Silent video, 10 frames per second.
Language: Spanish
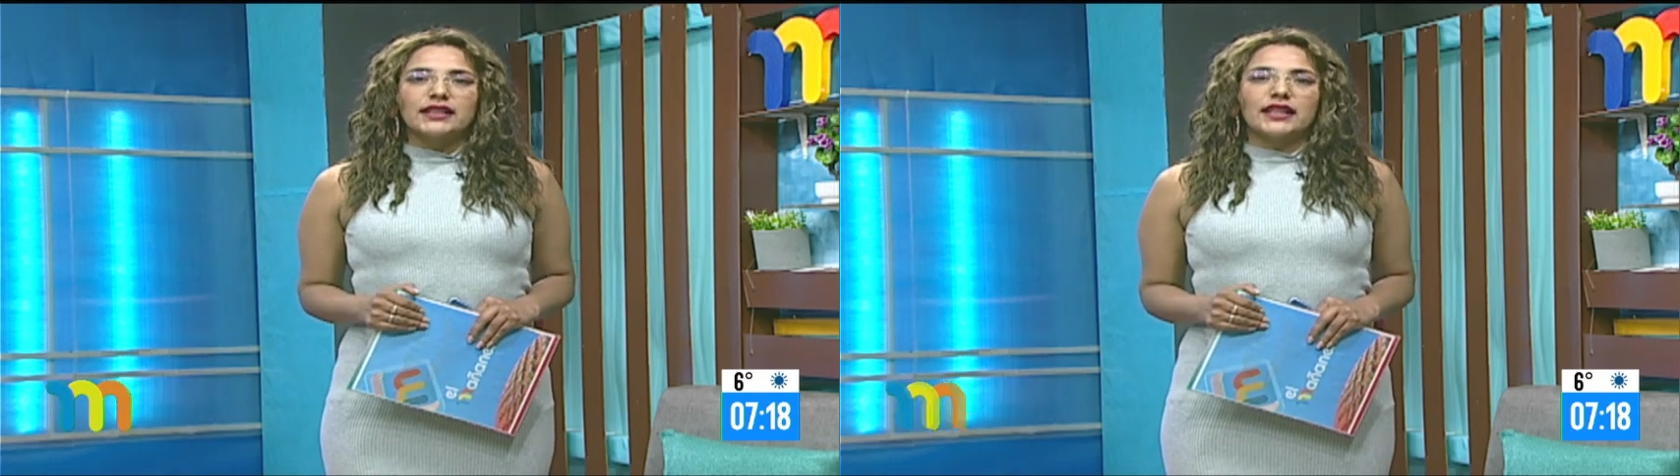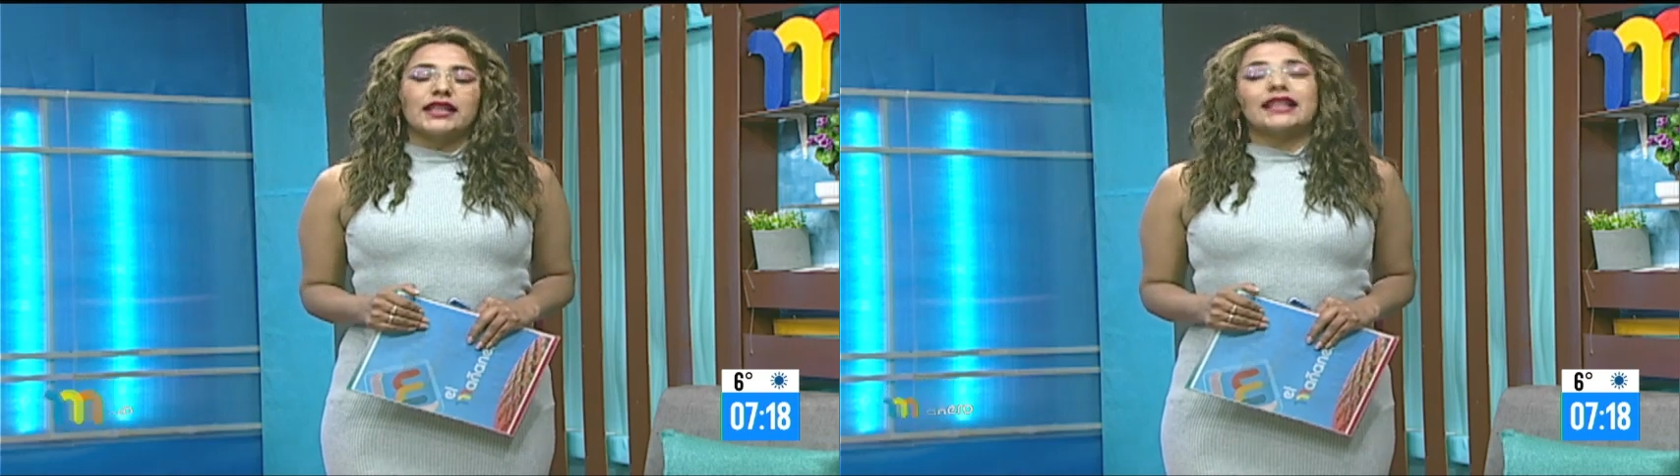
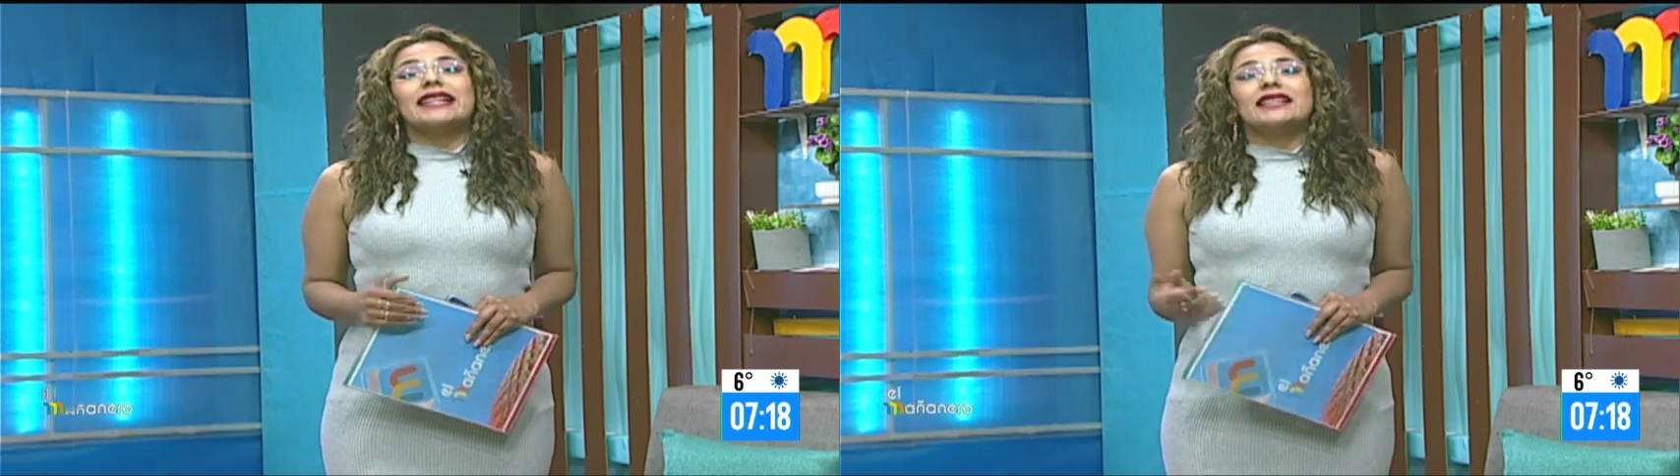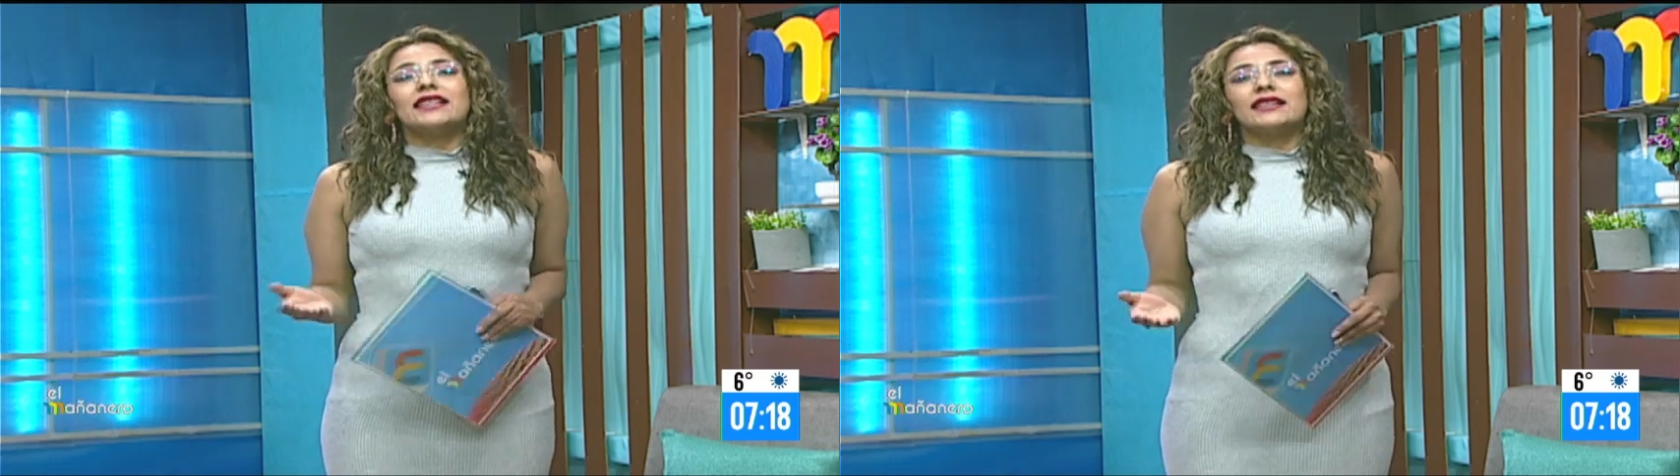qué se
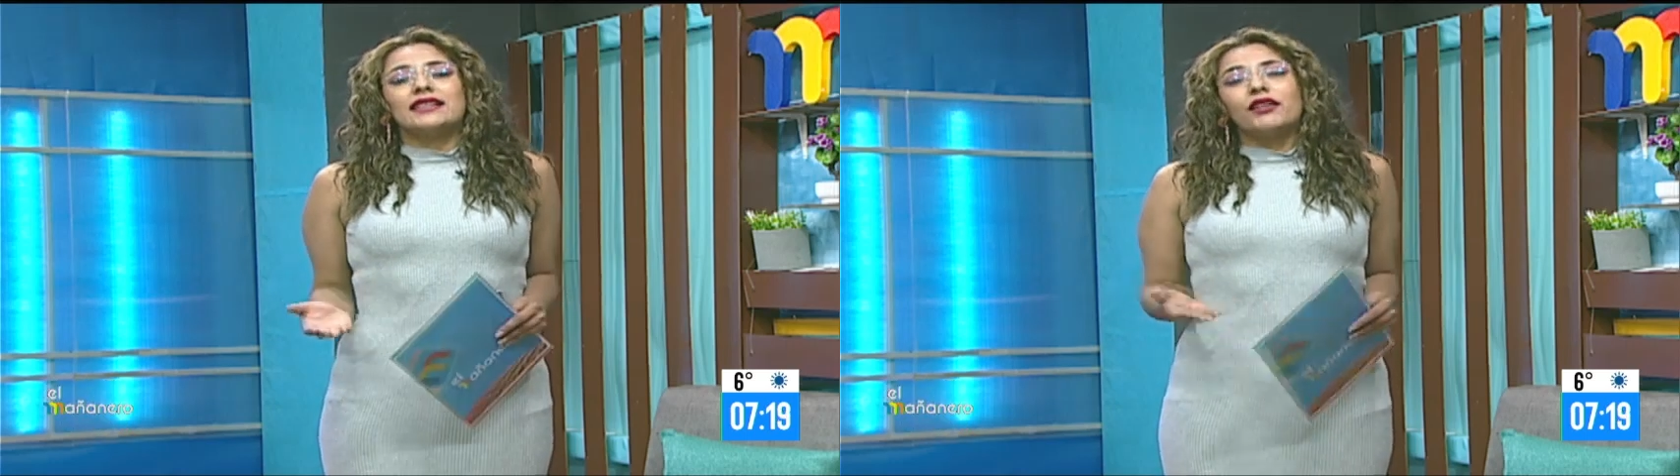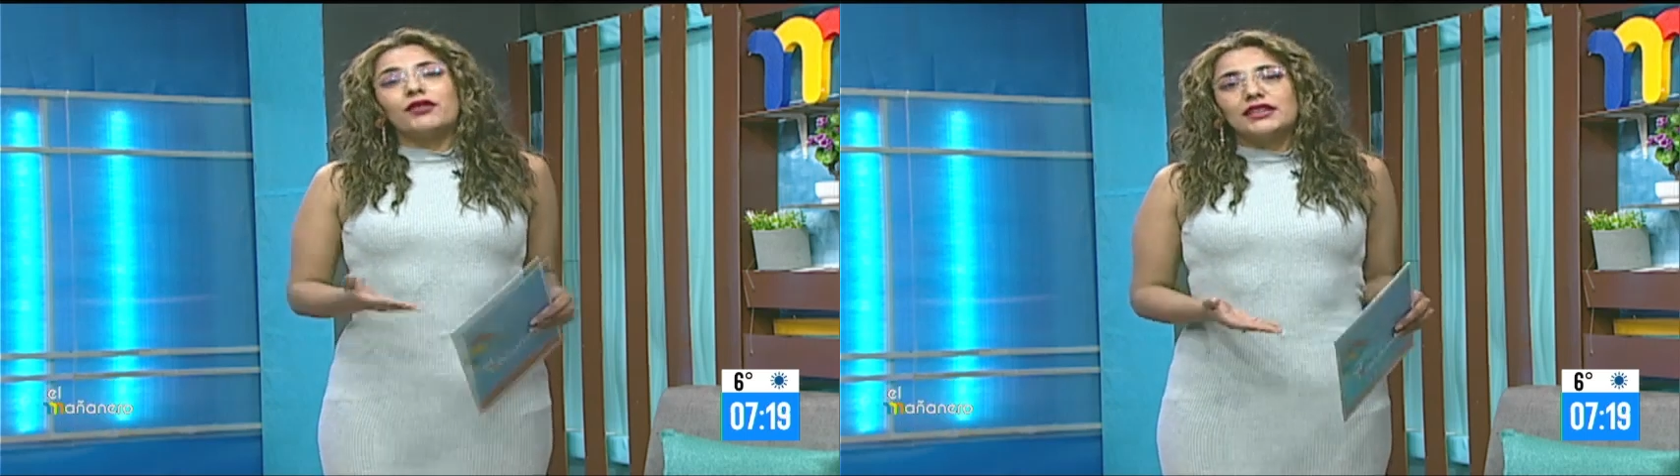necesita
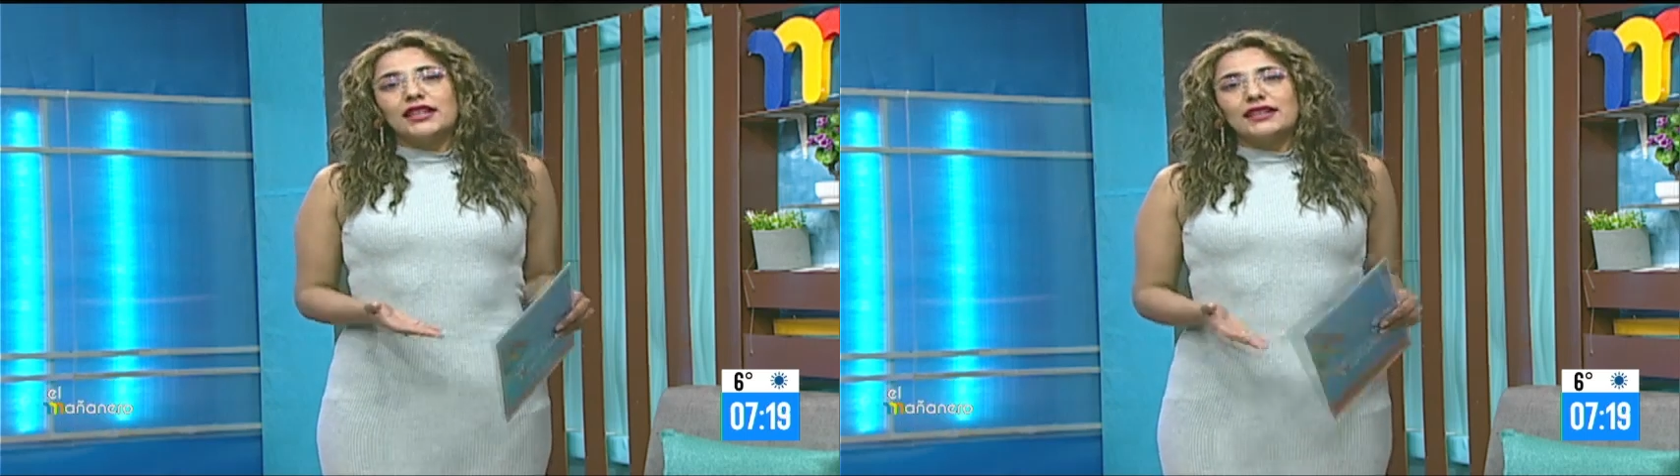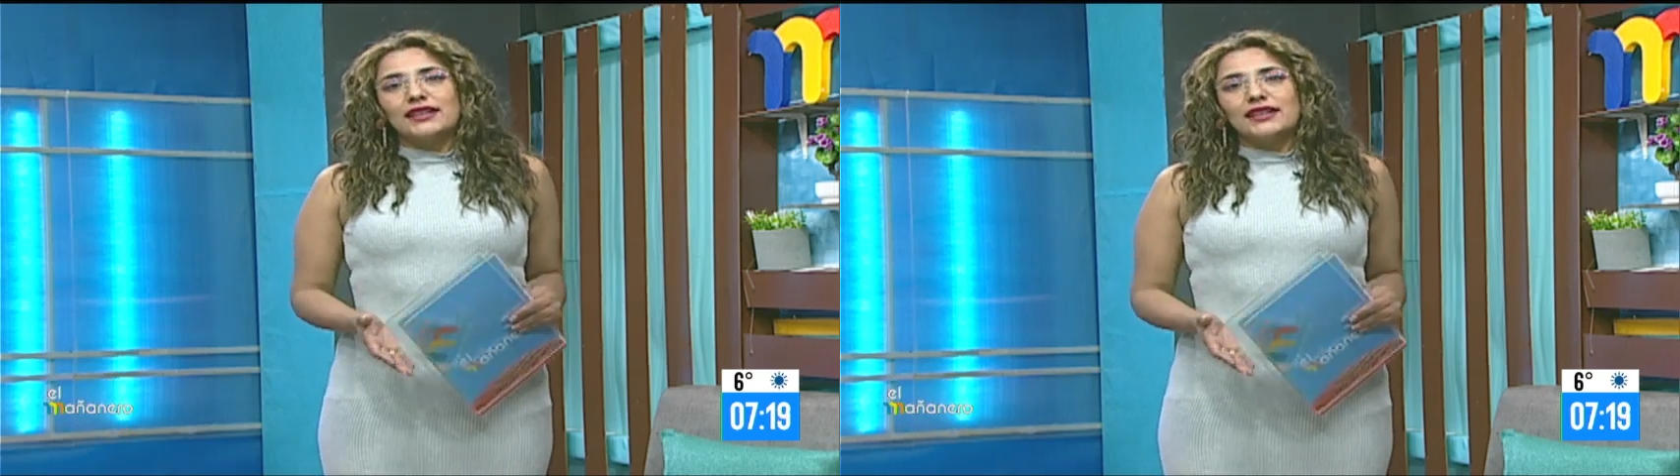fortalecer,